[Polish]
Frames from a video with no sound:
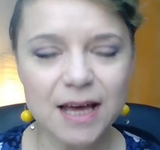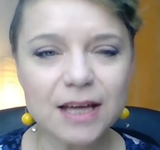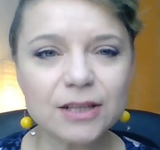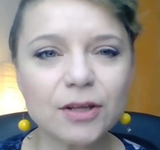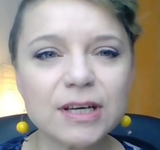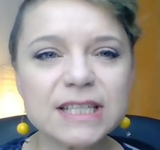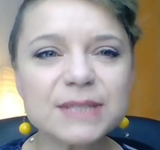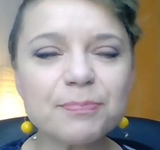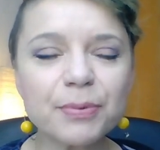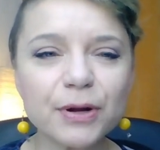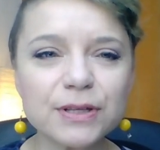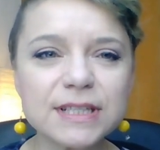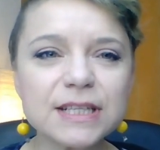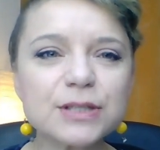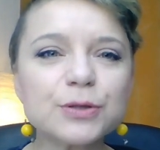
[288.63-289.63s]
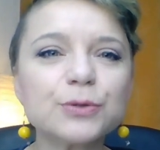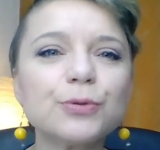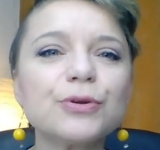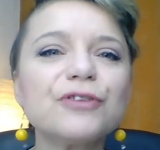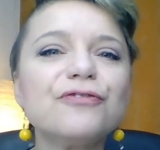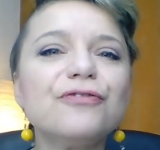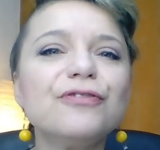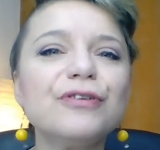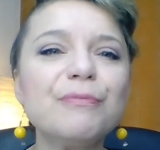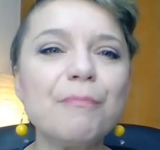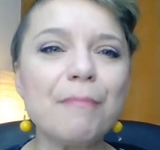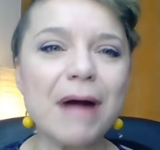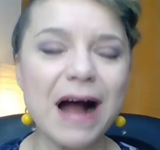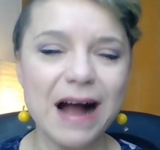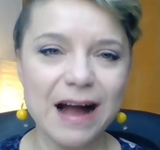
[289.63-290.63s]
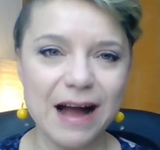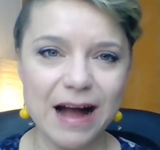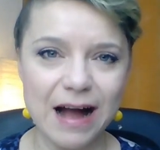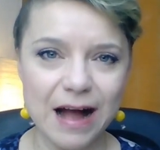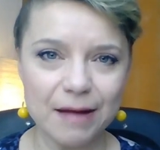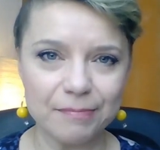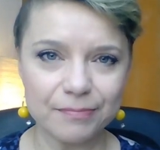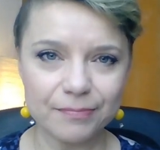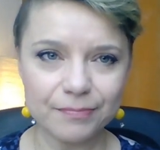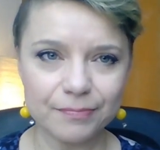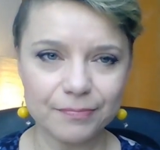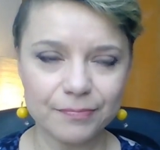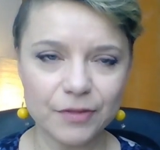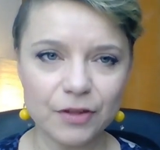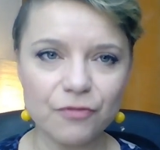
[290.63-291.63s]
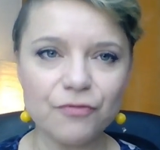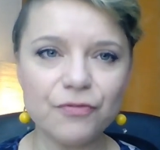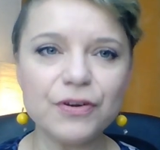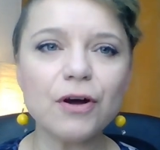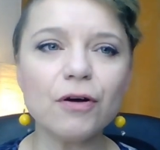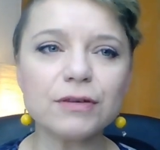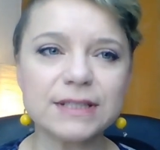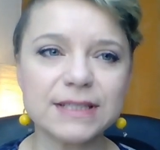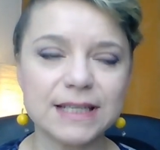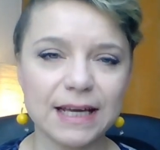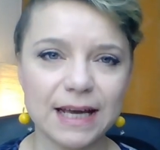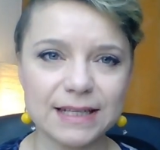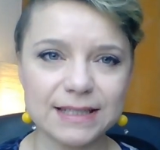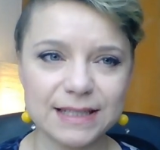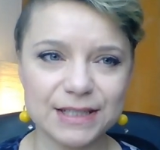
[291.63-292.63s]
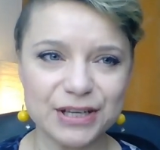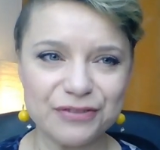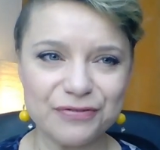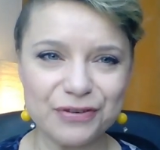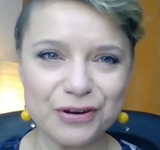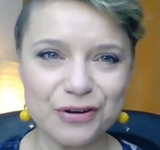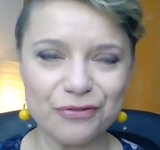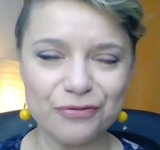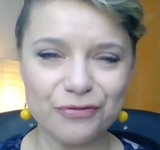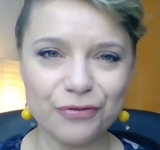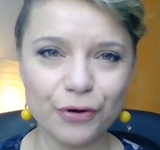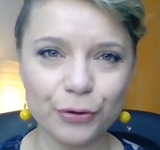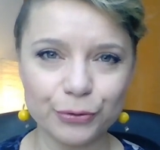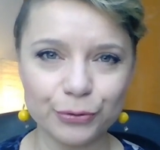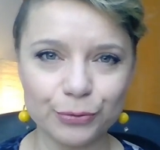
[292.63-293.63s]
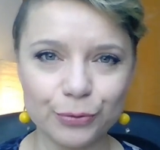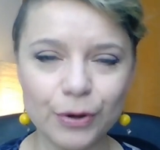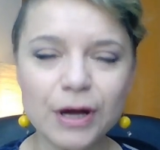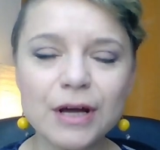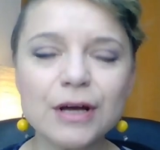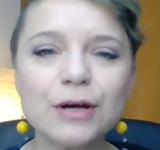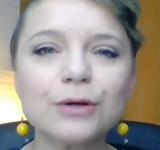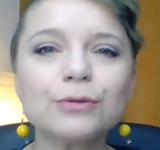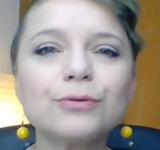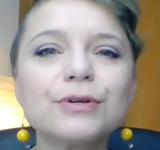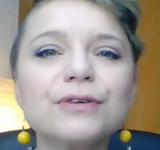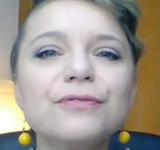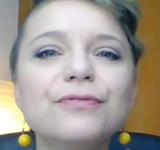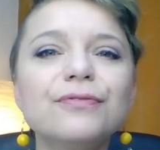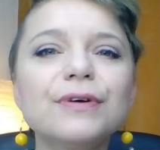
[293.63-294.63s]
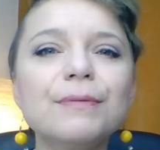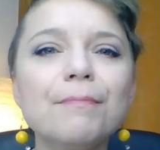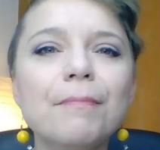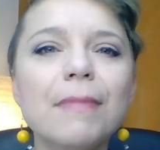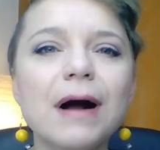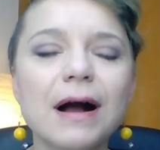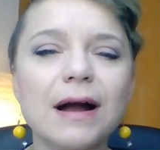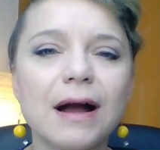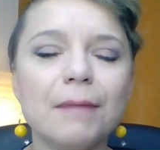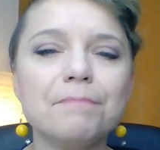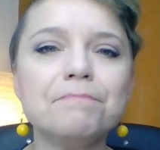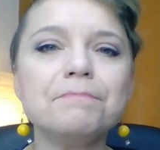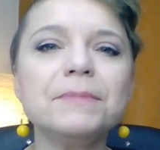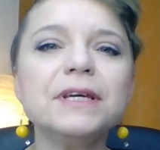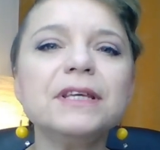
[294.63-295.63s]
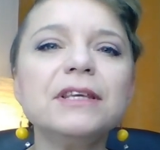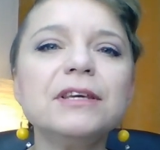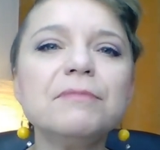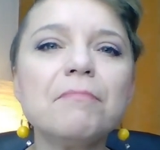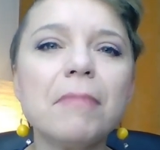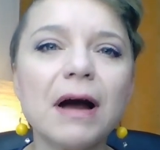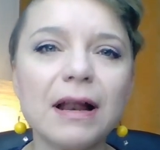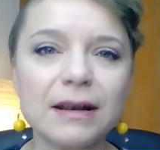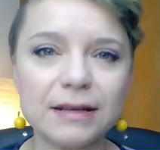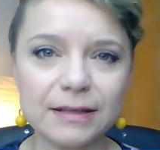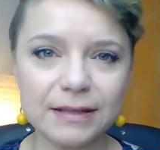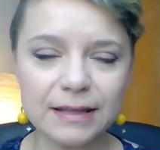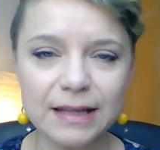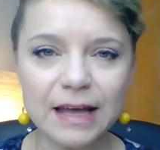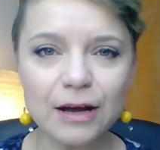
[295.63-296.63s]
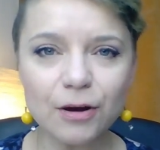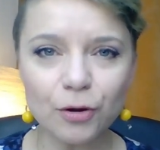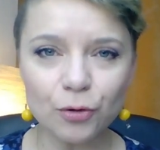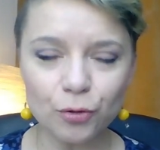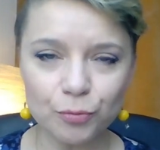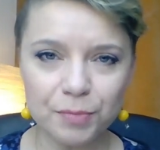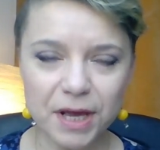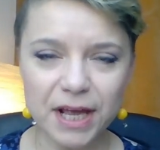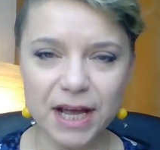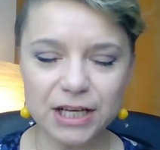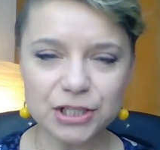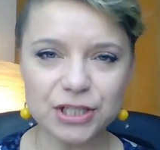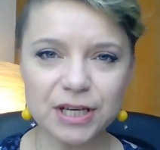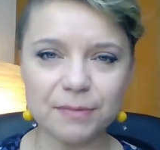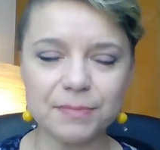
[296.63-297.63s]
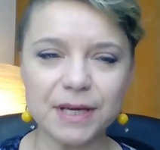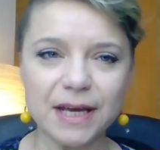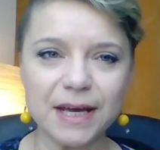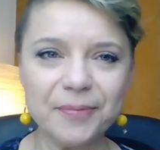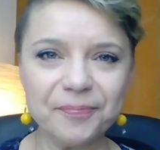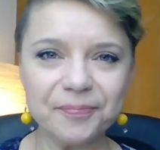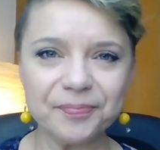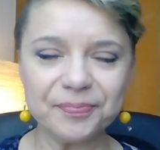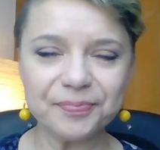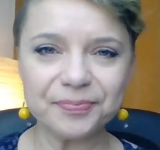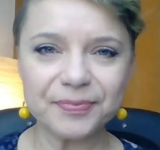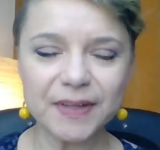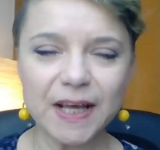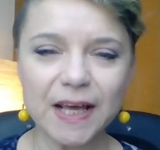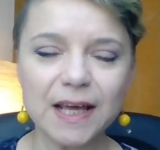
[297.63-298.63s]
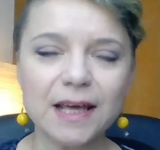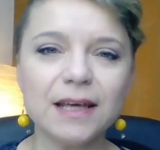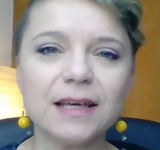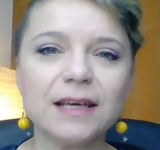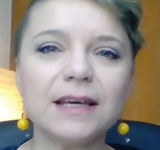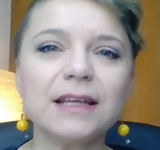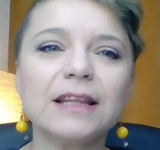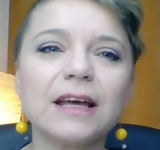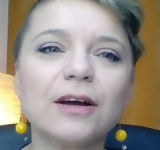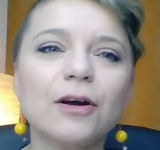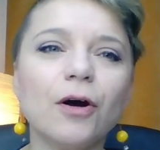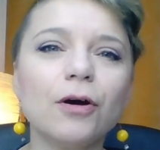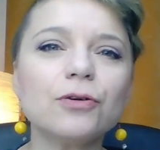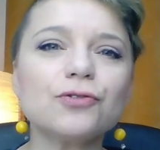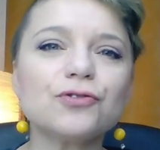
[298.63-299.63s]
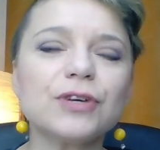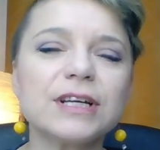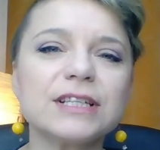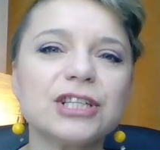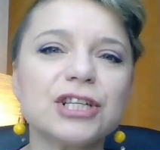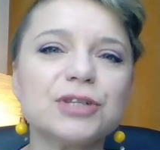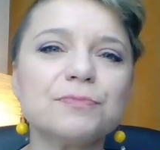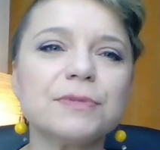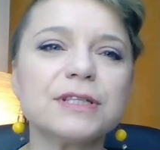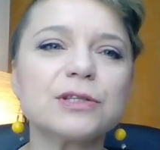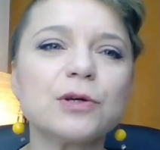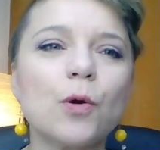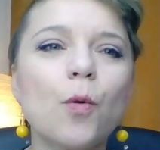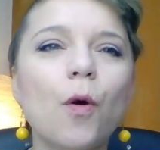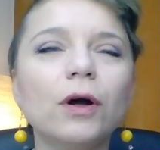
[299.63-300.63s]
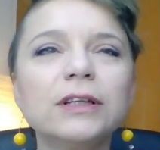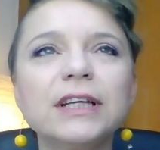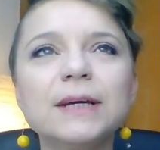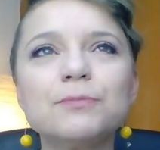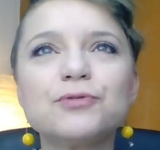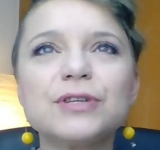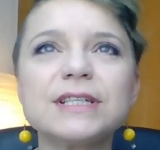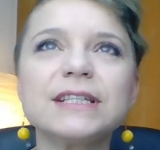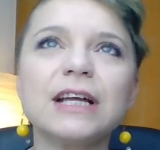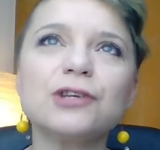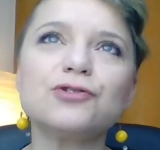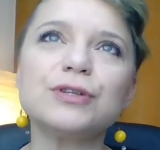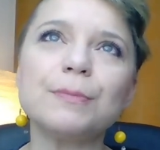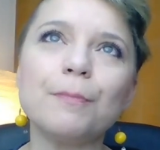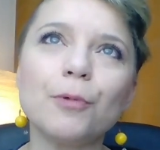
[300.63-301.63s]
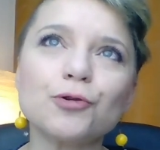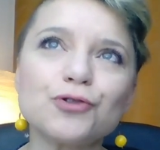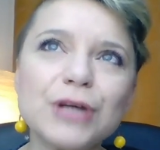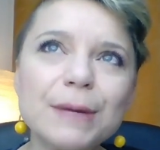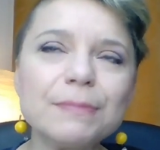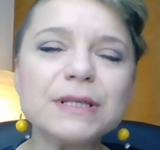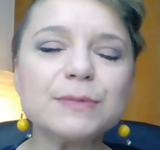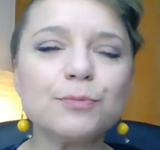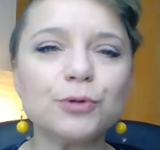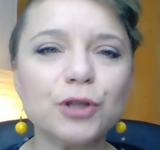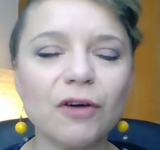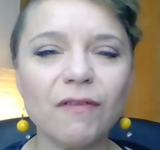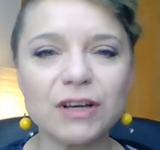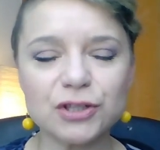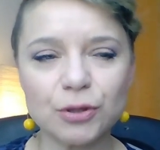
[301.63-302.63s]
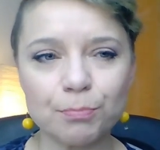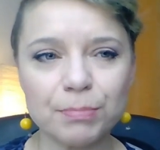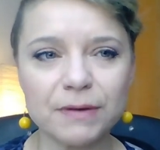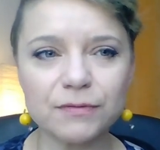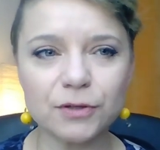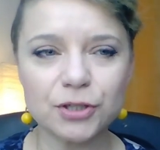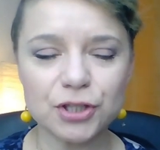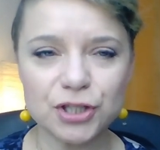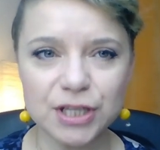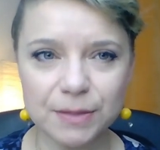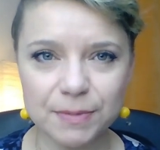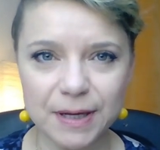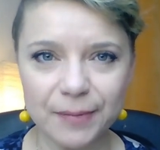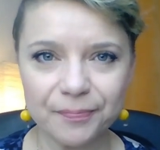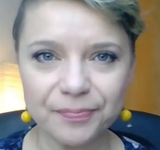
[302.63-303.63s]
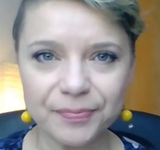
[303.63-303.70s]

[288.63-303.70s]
To jest proces, który wymaga wychodzenia ze strefy komfortu, który wymaga minimalnego lubienia siebie i tego, że jesteśmy skłonni przyznać, że możemy zbudować tą pewność siebie.